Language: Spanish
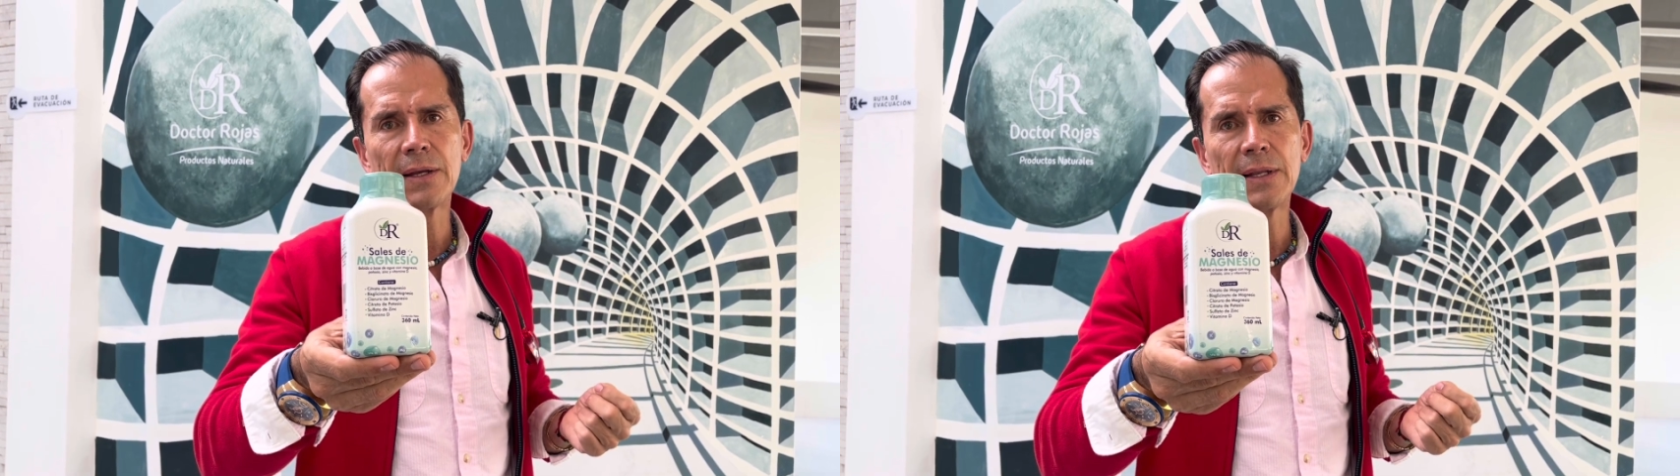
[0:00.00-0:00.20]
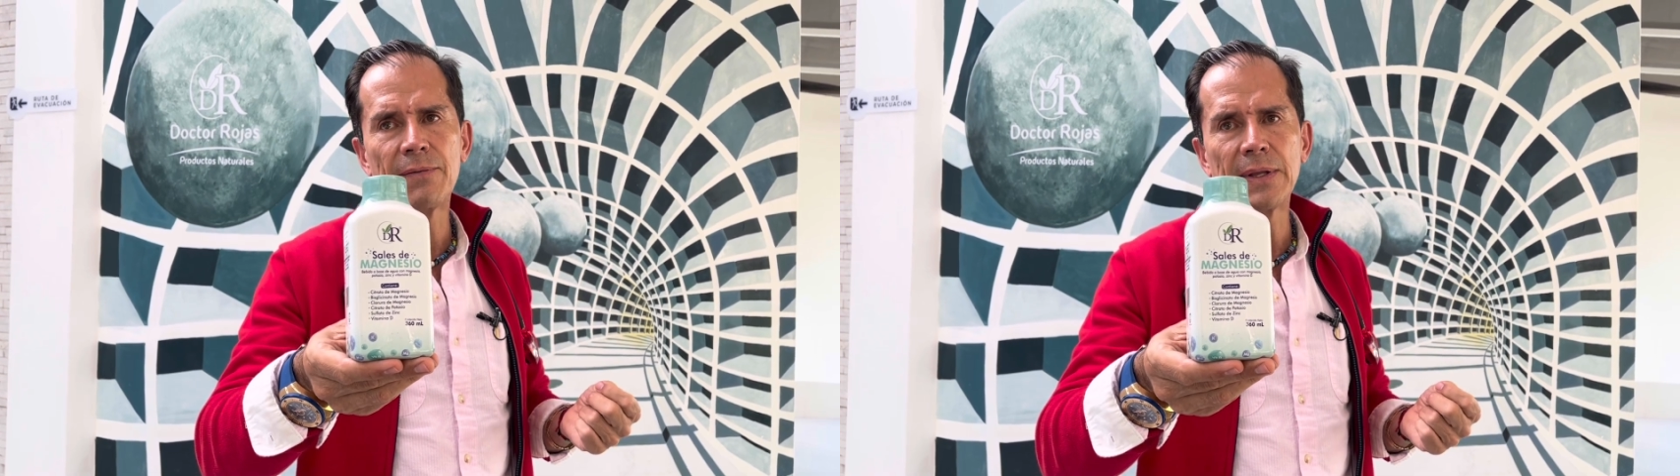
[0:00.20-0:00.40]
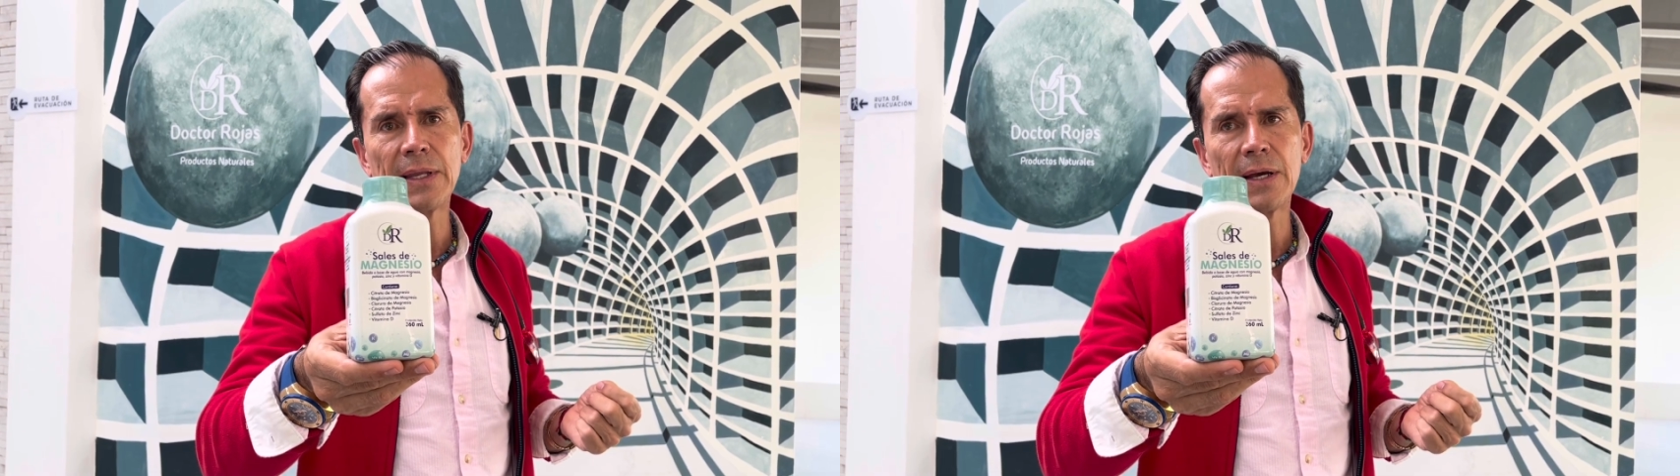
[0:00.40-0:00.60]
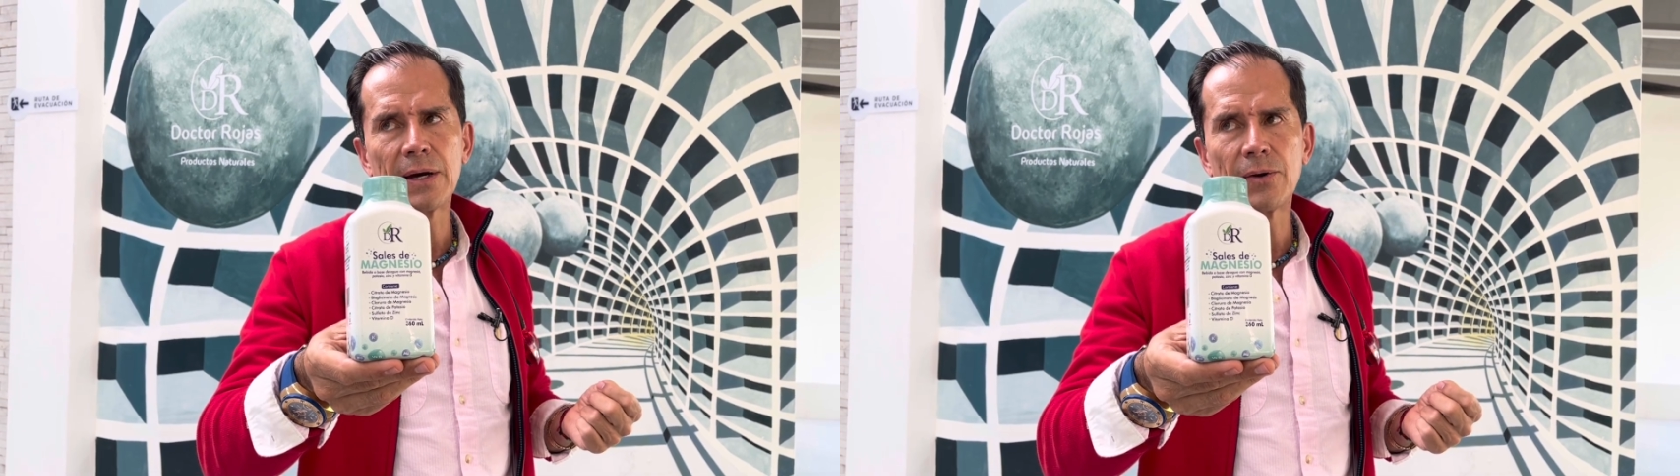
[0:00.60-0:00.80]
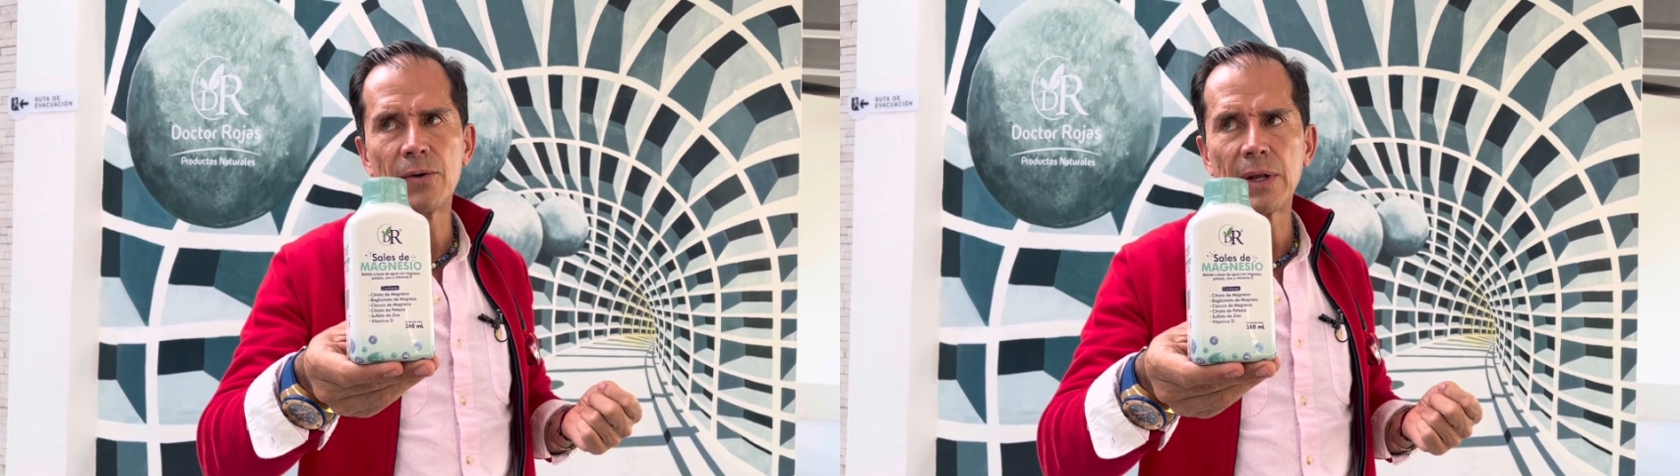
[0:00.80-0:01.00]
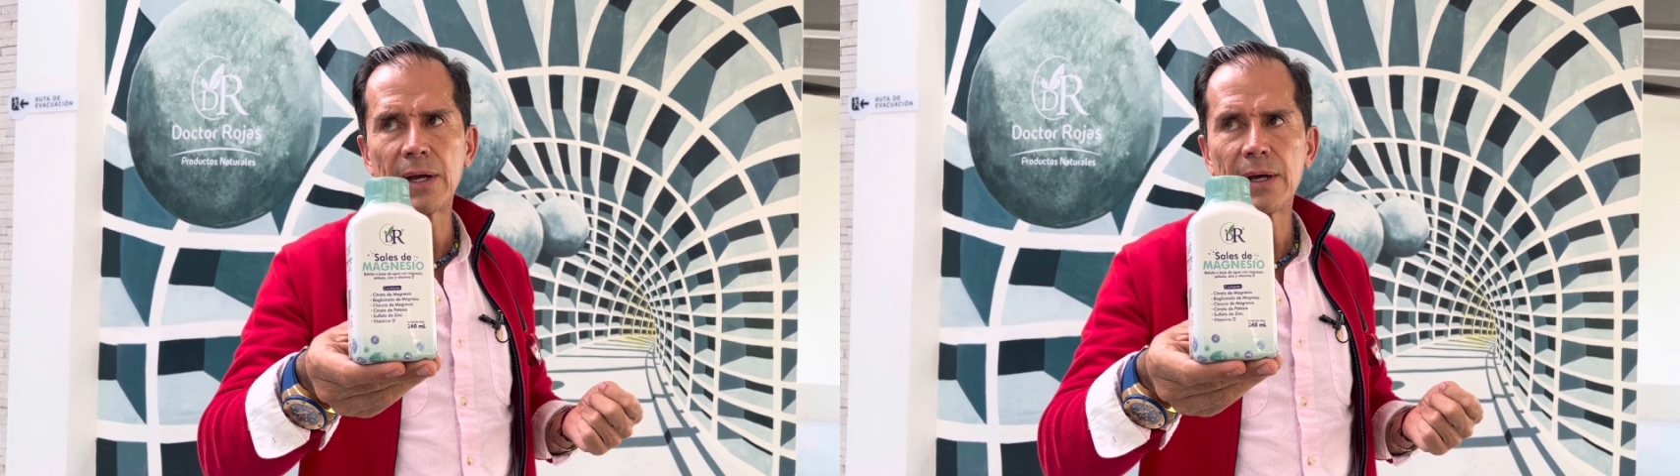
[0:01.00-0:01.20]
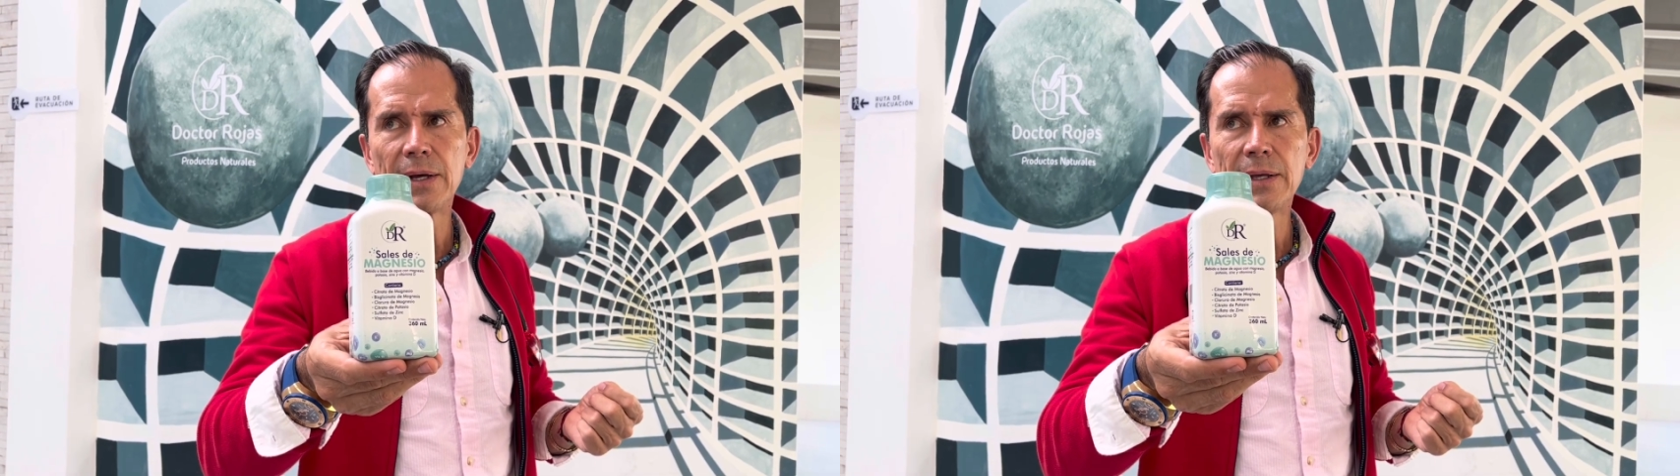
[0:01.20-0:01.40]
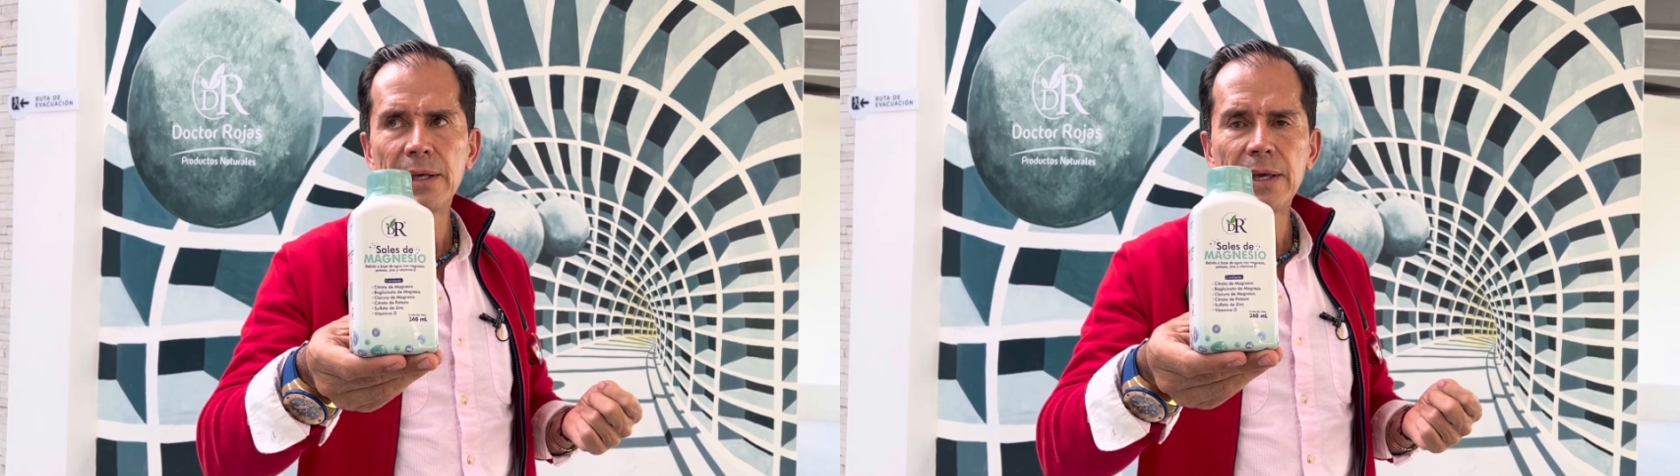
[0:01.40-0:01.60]
de fatiga crónica.
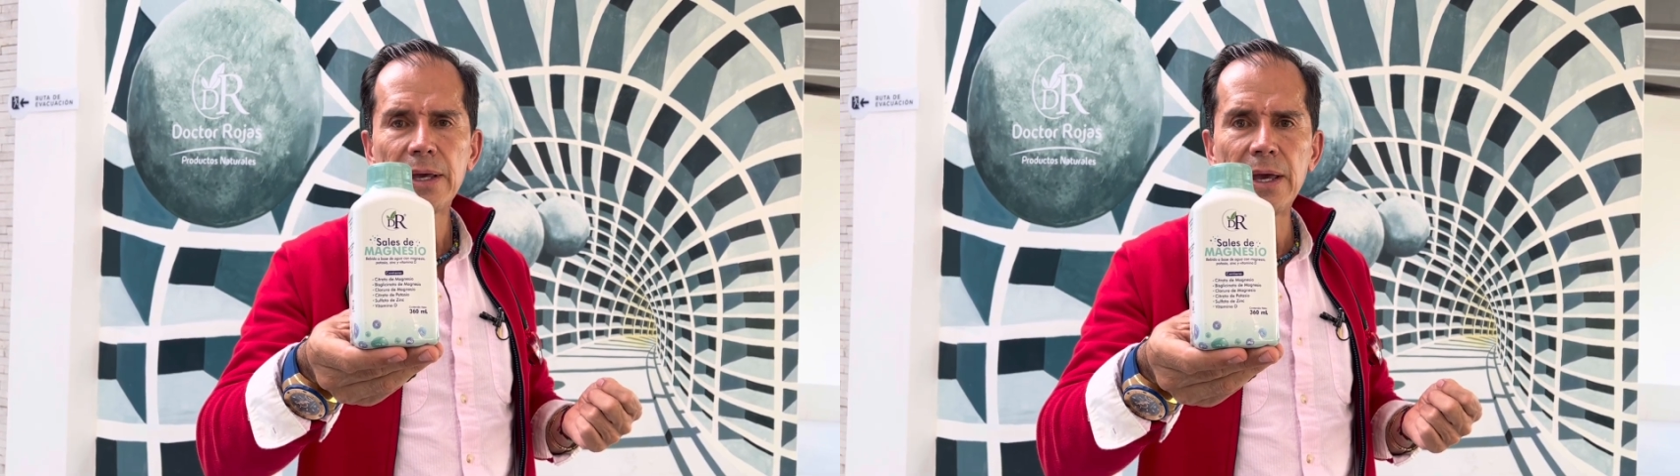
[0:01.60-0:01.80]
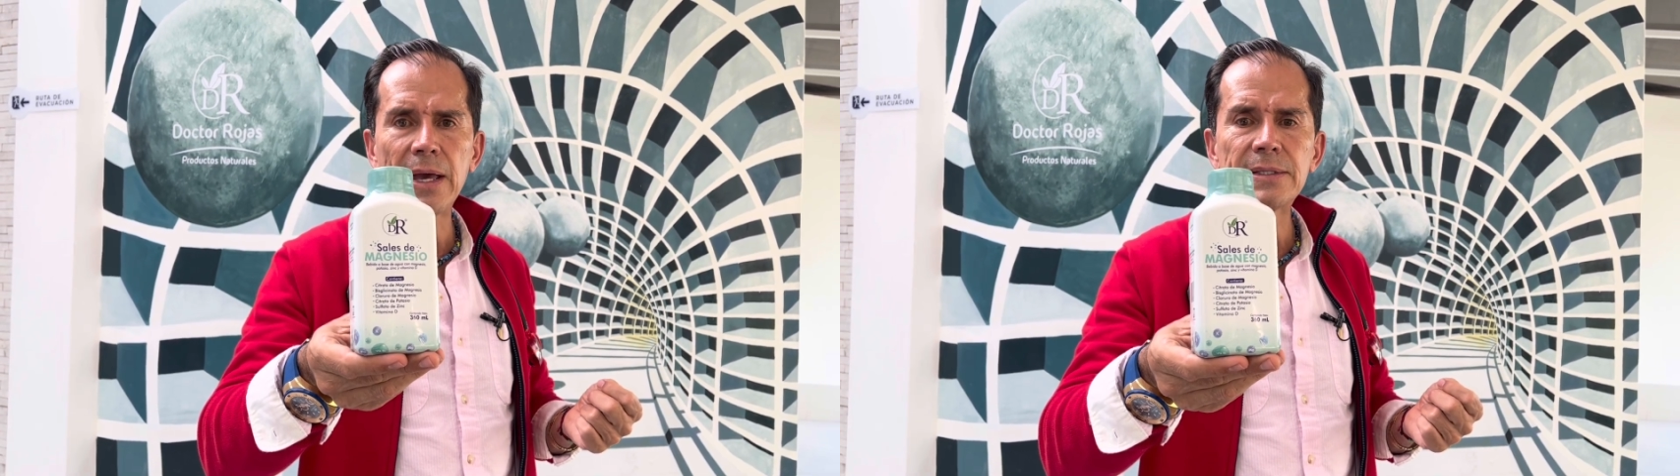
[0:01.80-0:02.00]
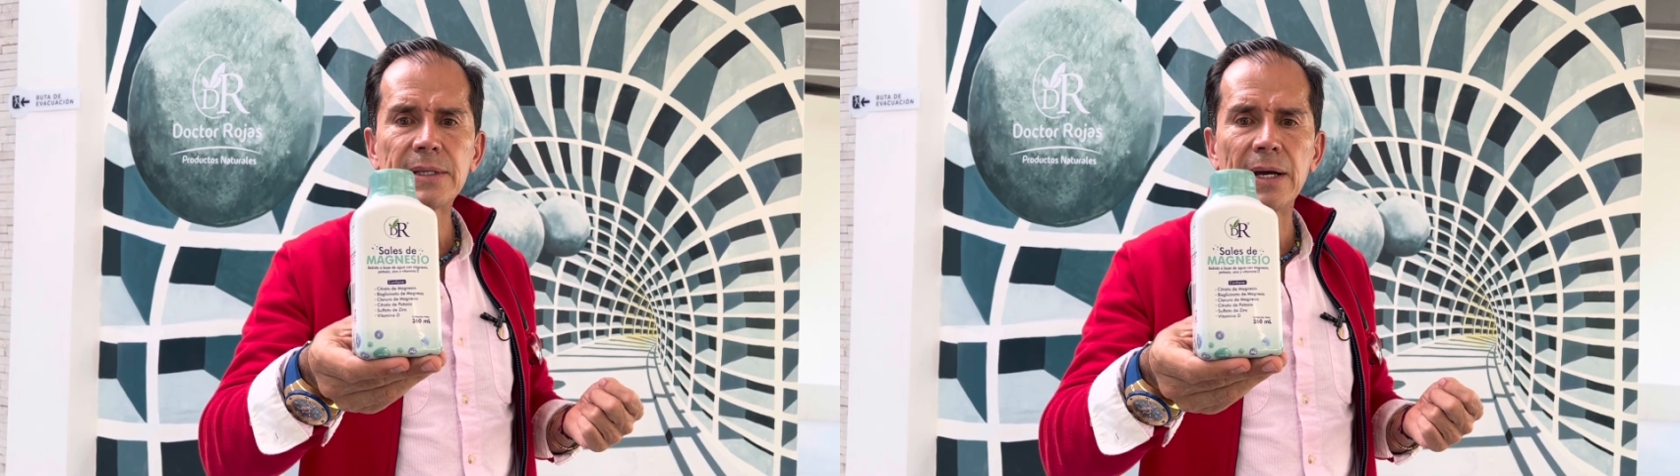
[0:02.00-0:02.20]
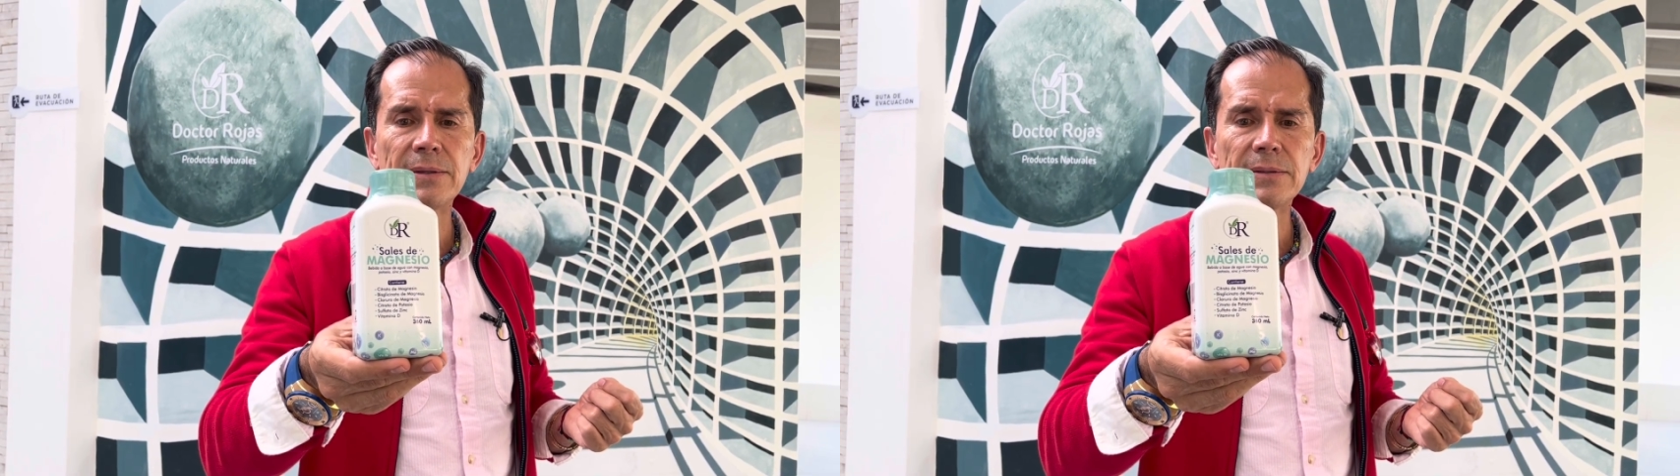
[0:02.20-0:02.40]
Esta